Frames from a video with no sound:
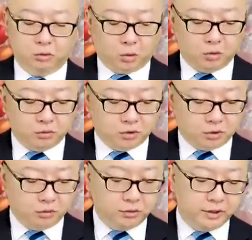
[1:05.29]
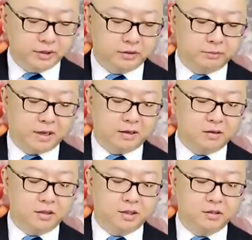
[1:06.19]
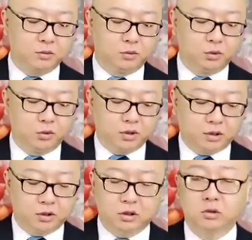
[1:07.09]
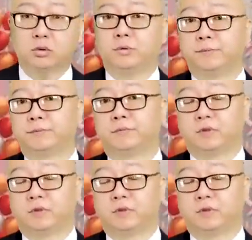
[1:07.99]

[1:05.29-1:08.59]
统筹推进，把各项任务落到实处。